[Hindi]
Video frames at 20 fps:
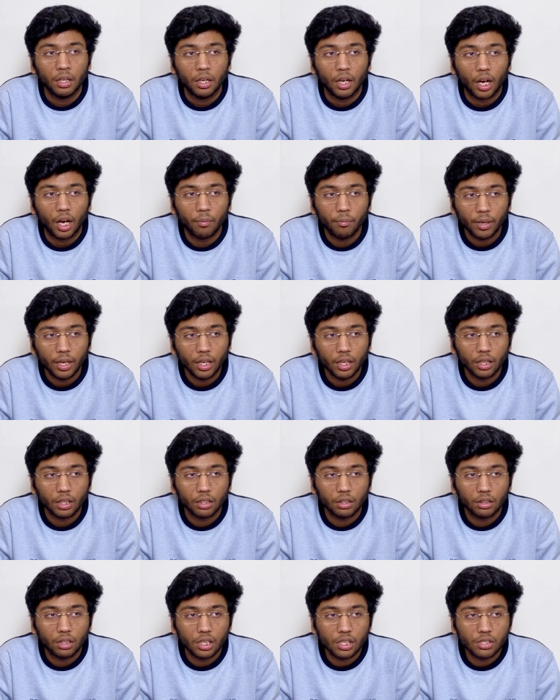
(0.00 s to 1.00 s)
हमें
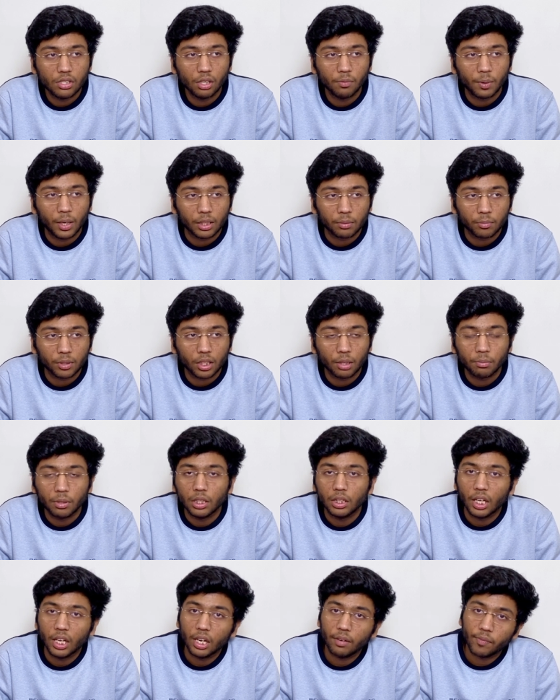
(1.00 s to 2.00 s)
तीस दिन बाद मतलब कि
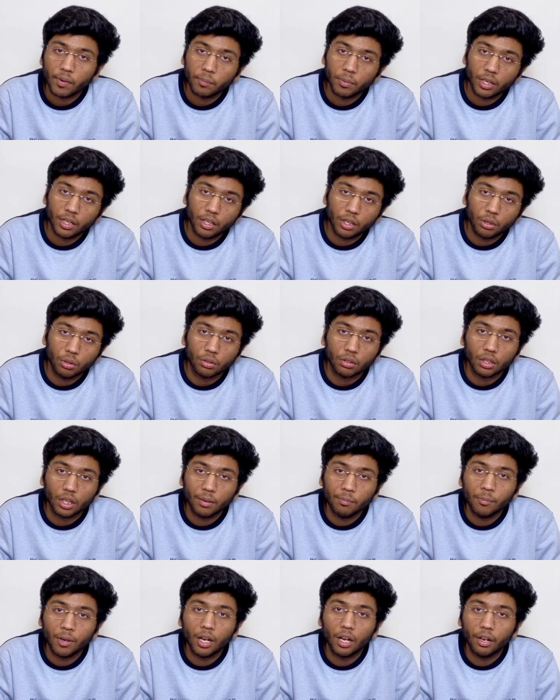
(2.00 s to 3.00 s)
तेरह फेबररी को
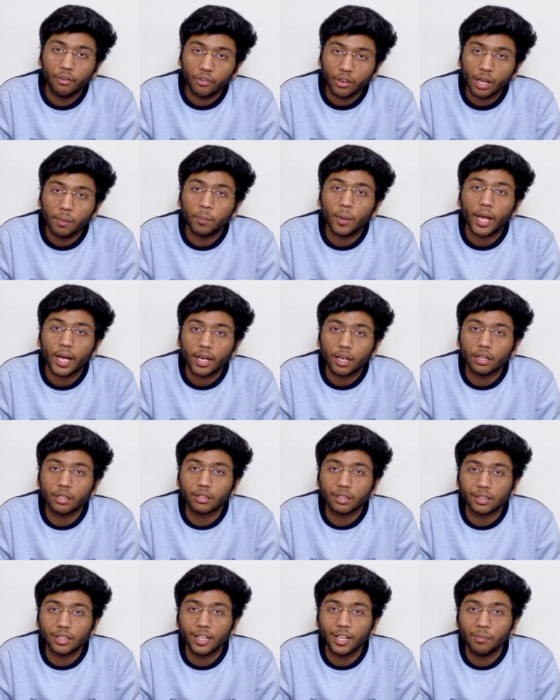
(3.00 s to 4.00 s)
हम रीअप्लाई कर
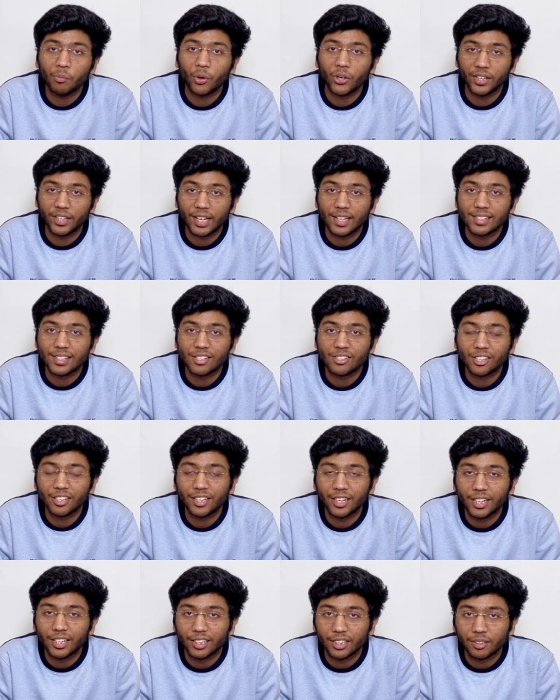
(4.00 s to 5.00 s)
सकते हैं मोनिटाइजेशन
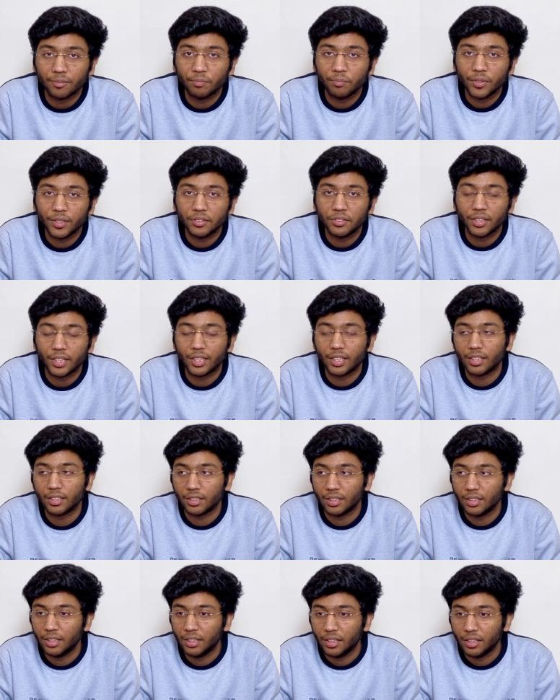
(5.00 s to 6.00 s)
के लिए ठीक है
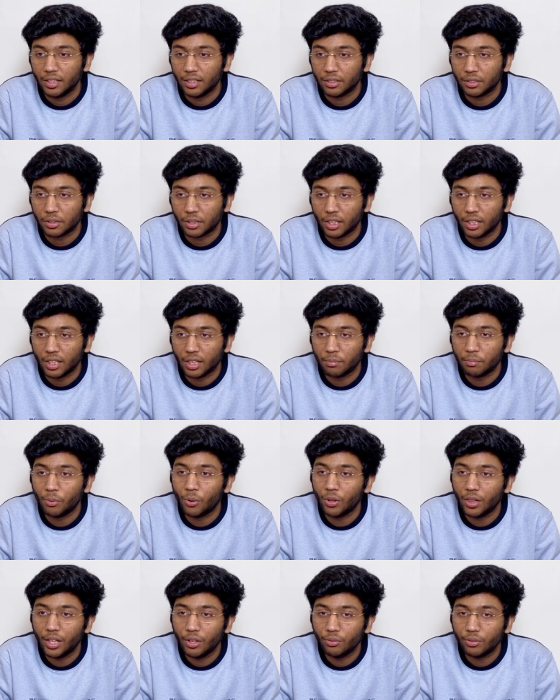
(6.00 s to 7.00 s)
कि हम
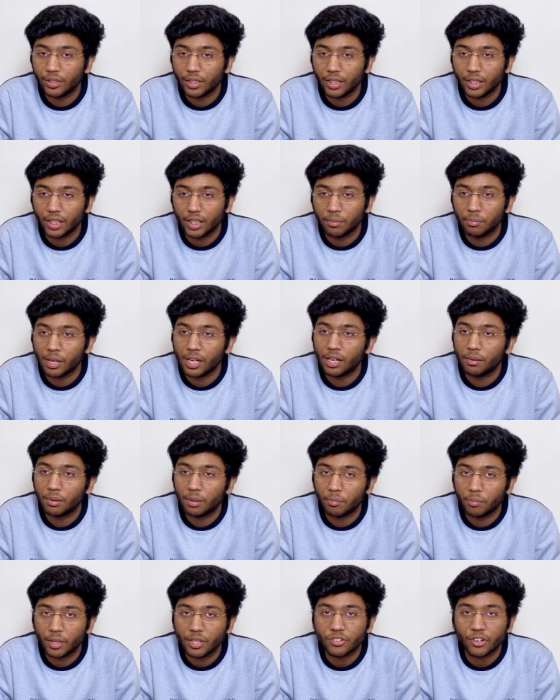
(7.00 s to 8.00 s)
बोल दें उनसे कि भाई अब
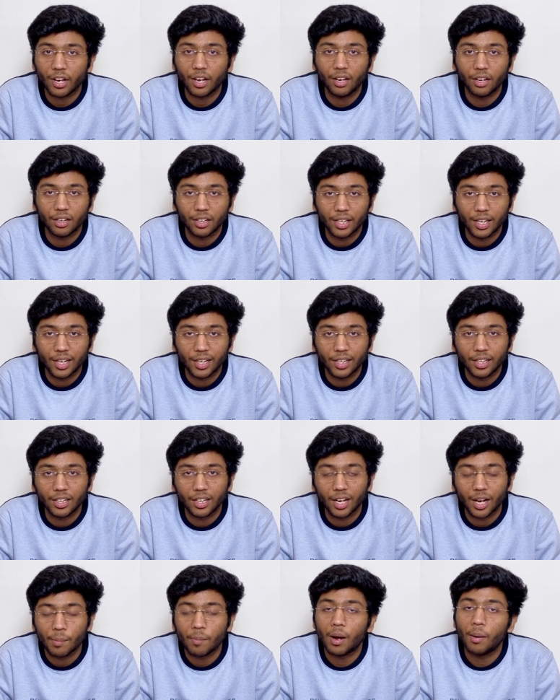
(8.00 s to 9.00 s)
हमने चेक कर लिया है
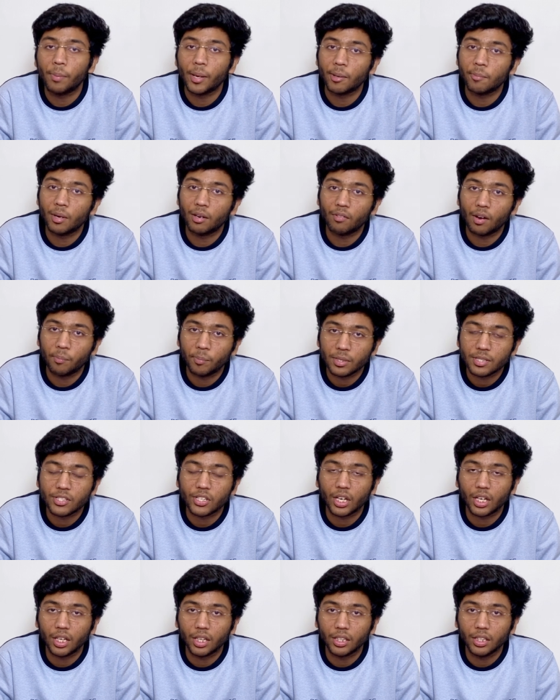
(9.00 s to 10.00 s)
अब आप एक बार वापस
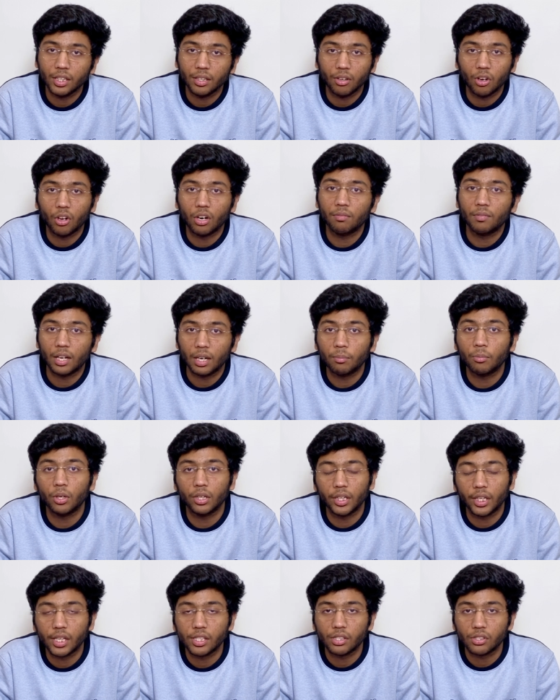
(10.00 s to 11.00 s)
चेक करिए और हमारा
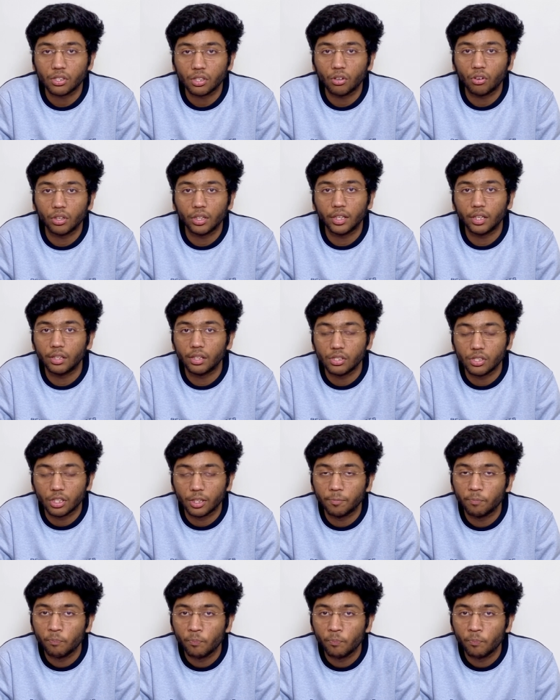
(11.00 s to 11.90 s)
मोनिटाइजेशन ऑन कर दीजिए